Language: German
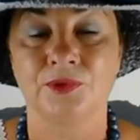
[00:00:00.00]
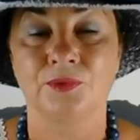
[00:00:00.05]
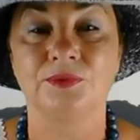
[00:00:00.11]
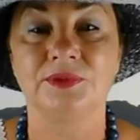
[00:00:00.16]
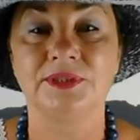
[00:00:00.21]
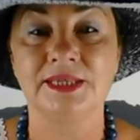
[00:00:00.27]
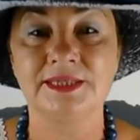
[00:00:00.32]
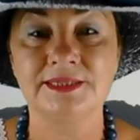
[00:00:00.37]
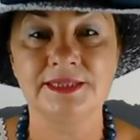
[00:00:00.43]

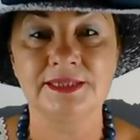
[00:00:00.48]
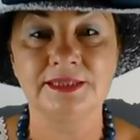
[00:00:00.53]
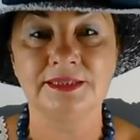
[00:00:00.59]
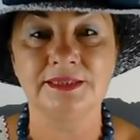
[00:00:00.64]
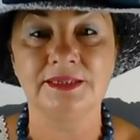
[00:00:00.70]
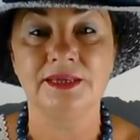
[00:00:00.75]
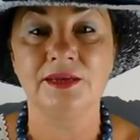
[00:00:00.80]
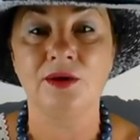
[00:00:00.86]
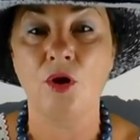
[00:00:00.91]
und die
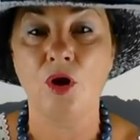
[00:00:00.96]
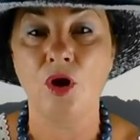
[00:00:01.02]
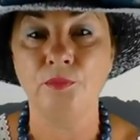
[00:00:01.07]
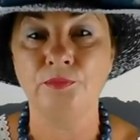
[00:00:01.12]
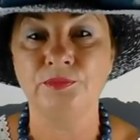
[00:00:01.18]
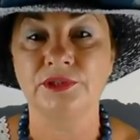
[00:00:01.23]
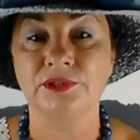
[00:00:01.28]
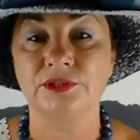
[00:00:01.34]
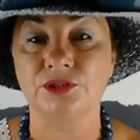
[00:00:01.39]
sind die
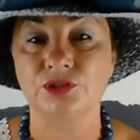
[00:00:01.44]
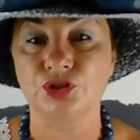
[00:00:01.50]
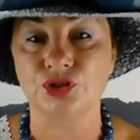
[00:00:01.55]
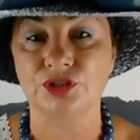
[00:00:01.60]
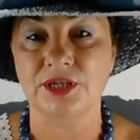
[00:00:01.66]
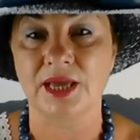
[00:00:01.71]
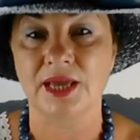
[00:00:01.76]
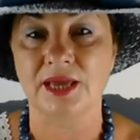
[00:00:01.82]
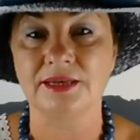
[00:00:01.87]

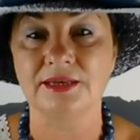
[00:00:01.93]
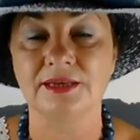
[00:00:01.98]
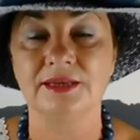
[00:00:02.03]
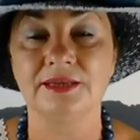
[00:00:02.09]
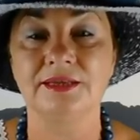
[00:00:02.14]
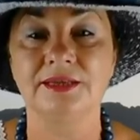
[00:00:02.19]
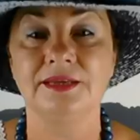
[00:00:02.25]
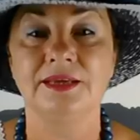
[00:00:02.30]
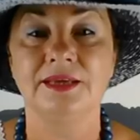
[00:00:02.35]

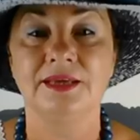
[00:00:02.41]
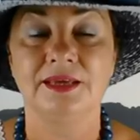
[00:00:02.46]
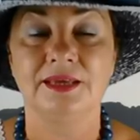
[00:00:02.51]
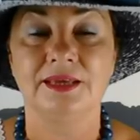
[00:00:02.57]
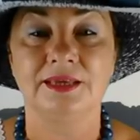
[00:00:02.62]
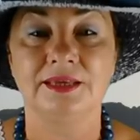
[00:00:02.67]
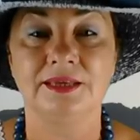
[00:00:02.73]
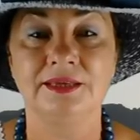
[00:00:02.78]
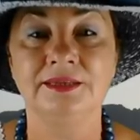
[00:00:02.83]
Hauptsternen
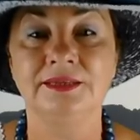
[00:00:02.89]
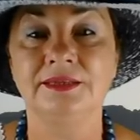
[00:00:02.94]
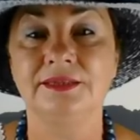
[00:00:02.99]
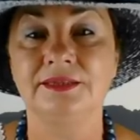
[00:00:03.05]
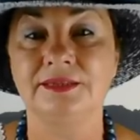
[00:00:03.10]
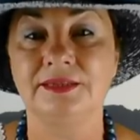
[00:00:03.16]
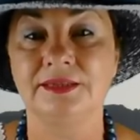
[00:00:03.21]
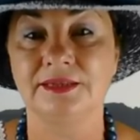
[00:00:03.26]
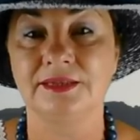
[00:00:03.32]

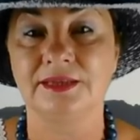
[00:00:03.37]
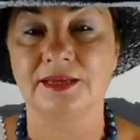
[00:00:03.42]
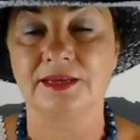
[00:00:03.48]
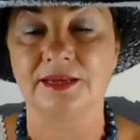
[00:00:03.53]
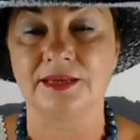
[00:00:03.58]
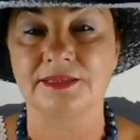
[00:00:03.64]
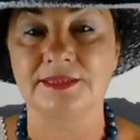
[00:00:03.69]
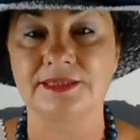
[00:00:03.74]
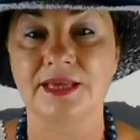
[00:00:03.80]
in
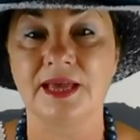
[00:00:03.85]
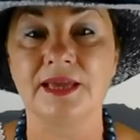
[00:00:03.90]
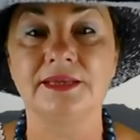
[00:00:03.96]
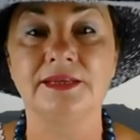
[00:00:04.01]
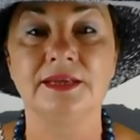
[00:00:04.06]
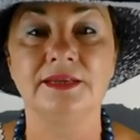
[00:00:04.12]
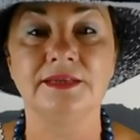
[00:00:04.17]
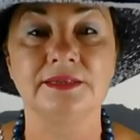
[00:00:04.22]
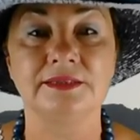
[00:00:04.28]

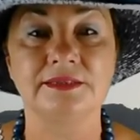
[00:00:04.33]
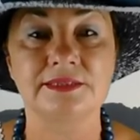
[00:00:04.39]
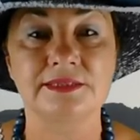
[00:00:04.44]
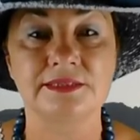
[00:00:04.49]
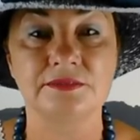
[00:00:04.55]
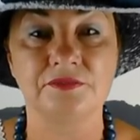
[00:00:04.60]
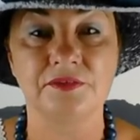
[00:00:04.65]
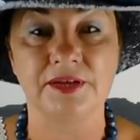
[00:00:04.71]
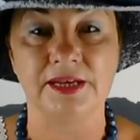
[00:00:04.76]
Tierkreiszeichen
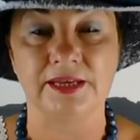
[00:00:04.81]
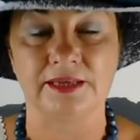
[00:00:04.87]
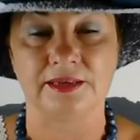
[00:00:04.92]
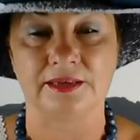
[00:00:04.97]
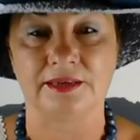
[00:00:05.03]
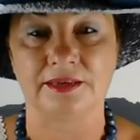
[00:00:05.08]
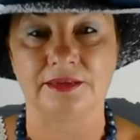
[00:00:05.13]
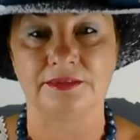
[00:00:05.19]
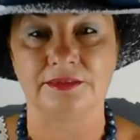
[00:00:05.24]

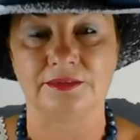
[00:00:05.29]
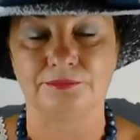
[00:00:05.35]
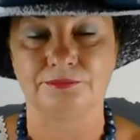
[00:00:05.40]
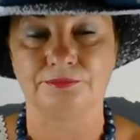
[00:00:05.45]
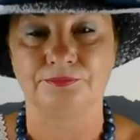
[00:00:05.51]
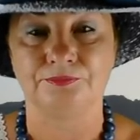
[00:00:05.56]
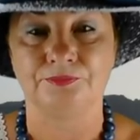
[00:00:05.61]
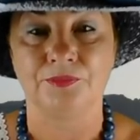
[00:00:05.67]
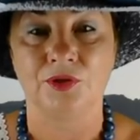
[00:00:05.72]
Zwillingen.
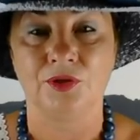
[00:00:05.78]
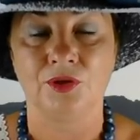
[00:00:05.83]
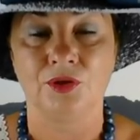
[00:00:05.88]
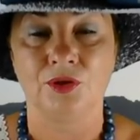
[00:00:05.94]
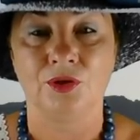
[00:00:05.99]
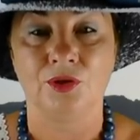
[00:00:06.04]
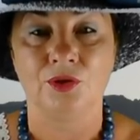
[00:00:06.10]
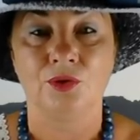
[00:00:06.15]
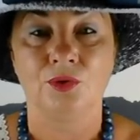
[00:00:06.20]

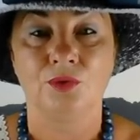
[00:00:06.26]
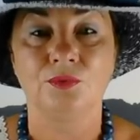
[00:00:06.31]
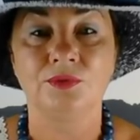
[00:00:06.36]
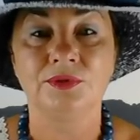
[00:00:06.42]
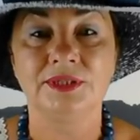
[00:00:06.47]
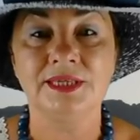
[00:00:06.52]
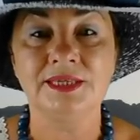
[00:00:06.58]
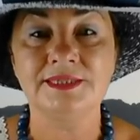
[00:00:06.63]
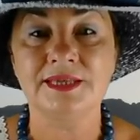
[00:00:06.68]

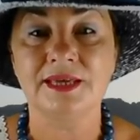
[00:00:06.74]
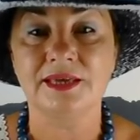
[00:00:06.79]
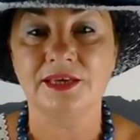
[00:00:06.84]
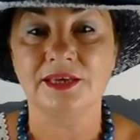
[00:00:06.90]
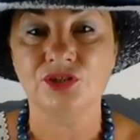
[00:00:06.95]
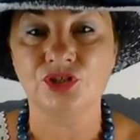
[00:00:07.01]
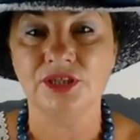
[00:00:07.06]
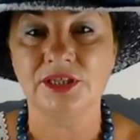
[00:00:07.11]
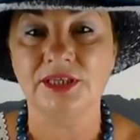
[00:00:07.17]
Und diese
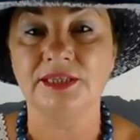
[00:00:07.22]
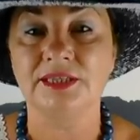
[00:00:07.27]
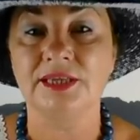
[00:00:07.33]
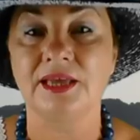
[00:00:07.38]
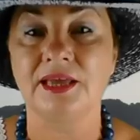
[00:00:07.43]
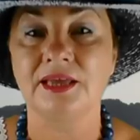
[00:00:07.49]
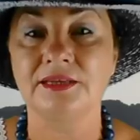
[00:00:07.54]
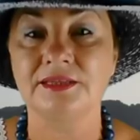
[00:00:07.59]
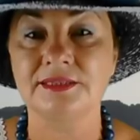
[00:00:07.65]

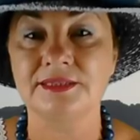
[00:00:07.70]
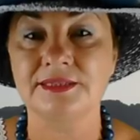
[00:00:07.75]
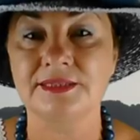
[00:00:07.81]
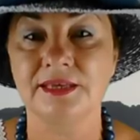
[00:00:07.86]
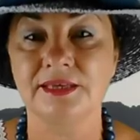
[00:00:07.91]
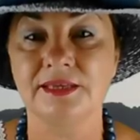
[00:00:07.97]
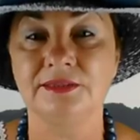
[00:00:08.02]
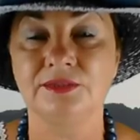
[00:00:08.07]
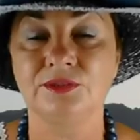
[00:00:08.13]
Geschichte
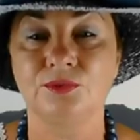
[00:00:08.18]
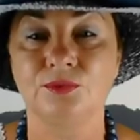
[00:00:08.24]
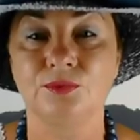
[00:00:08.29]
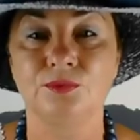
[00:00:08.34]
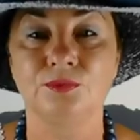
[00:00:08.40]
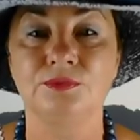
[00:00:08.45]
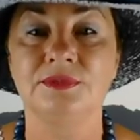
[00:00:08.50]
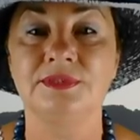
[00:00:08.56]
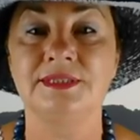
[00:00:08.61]
erzählt
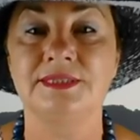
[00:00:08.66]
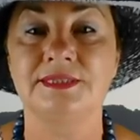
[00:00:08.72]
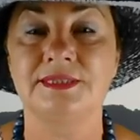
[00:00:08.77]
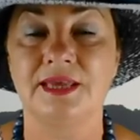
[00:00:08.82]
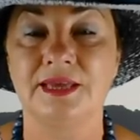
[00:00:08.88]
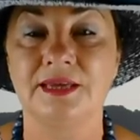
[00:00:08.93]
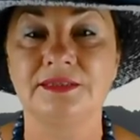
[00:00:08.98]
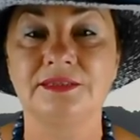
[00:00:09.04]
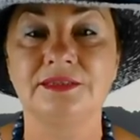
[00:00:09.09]
uns
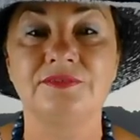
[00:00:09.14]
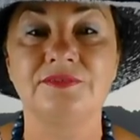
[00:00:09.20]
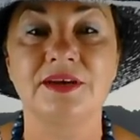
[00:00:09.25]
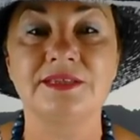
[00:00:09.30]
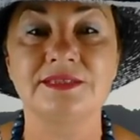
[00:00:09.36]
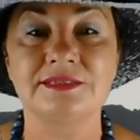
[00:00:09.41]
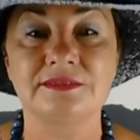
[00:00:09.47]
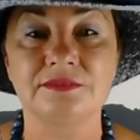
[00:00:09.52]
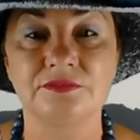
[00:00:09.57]

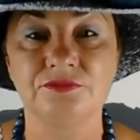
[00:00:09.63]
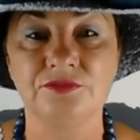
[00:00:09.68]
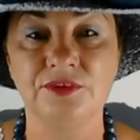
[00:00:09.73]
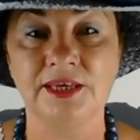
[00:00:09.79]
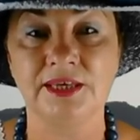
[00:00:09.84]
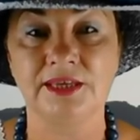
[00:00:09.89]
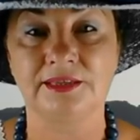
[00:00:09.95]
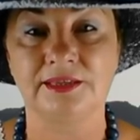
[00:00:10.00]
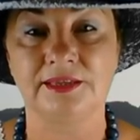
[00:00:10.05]
etwas
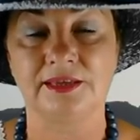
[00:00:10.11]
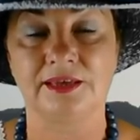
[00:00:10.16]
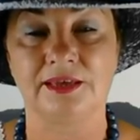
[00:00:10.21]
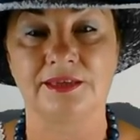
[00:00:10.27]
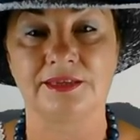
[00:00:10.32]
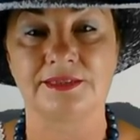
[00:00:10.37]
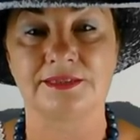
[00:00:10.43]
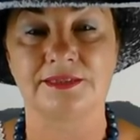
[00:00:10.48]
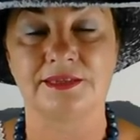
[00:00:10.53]

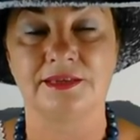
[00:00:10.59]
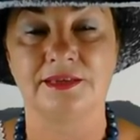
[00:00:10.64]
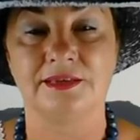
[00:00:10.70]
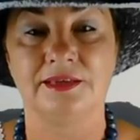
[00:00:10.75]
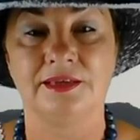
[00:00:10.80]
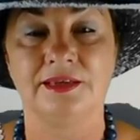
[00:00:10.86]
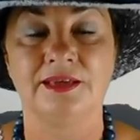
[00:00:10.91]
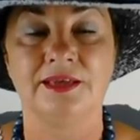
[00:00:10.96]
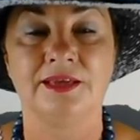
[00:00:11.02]
Wichtiges.
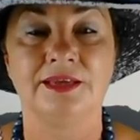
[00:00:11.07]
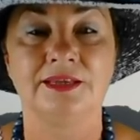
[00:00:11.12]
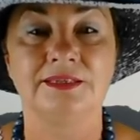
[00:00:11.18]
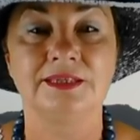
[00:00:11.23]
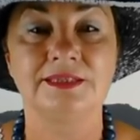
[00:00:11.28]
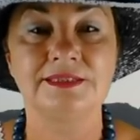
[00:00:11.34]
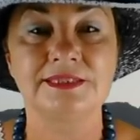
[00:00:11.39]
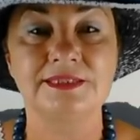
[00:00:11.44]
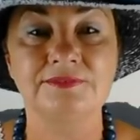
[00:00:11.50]

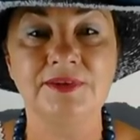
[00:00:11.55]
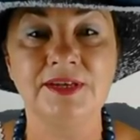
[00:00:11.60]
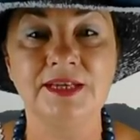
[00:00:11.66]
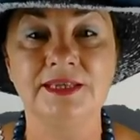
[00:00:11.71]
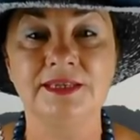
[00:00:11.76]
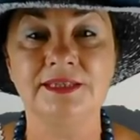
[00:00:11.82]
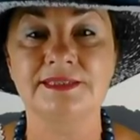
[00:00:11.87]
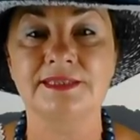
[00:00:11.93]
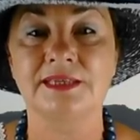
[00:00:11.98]
Die
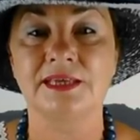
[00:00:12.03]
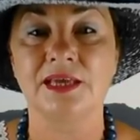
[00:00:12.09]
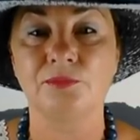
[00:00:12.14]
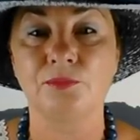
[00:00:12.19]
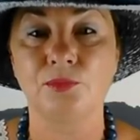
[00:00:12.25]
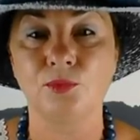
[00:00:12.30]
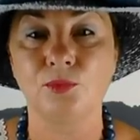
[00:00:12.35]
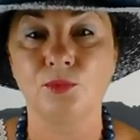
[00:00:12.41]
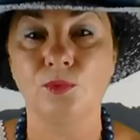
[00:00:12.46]

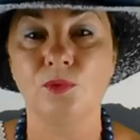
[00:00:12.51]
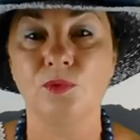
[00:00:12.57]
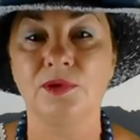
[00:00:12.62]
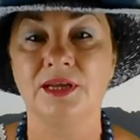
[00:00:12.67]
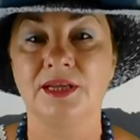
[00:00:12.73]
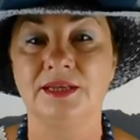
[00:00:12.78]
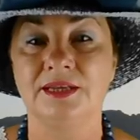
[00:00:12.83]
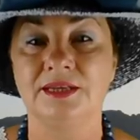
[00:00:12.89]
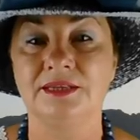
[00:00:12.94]

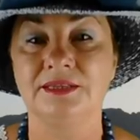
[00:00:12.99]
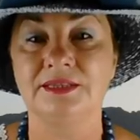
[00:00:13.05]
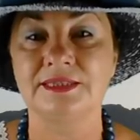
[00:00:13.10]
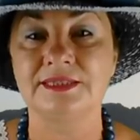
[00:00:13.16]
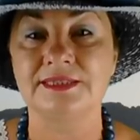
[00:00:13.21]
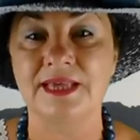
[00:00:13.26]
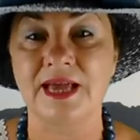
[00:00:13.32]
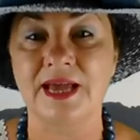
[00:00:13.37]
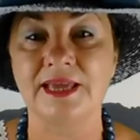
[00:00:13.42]

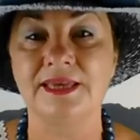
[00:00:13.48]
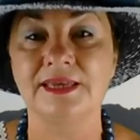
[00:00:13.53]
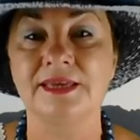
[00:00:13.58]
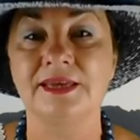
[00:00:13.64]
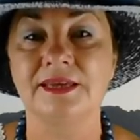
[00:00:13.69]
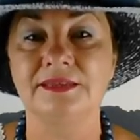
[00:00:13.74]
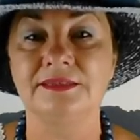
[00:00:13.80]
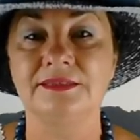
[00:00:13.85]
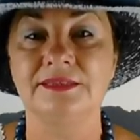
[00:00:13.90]
Zwillingsgeborenen
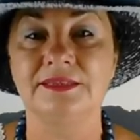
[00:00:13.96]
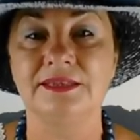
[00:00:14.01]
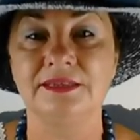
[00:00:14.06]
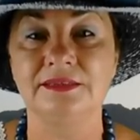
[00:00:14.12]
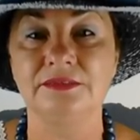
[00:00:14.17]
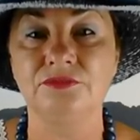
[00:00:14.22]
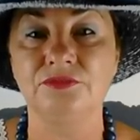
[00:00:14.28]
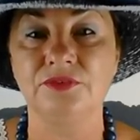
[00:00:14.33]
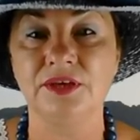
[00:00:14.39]
zeigen
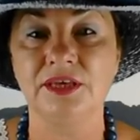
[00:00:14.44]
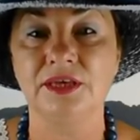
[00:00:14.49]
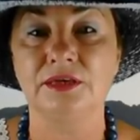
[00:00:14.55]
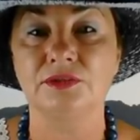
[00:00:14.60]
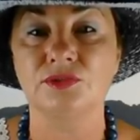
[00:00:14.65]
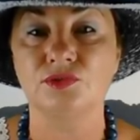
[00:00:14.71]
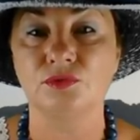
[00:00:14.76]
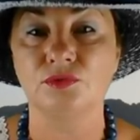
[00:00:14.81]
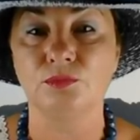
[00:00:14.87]
den
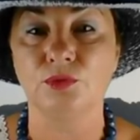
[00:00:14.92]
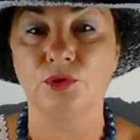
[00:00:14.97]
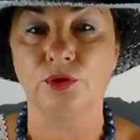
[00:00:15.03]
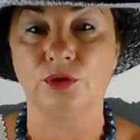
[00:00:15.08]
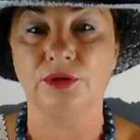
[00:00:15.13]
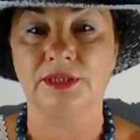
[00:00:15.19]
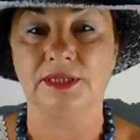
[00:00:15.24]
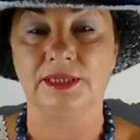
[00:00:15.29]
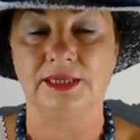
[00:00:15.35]
Weg zum
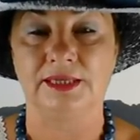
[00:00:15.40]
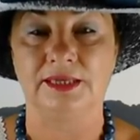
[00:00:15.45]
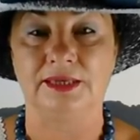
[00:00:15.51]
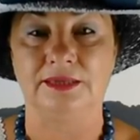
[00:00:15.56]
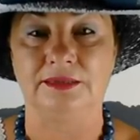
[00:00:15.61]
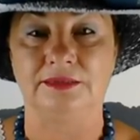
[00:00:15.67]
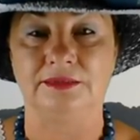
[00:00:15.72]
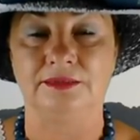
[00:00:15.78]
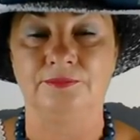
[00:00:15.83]

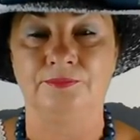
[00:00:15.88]
Göttlichen.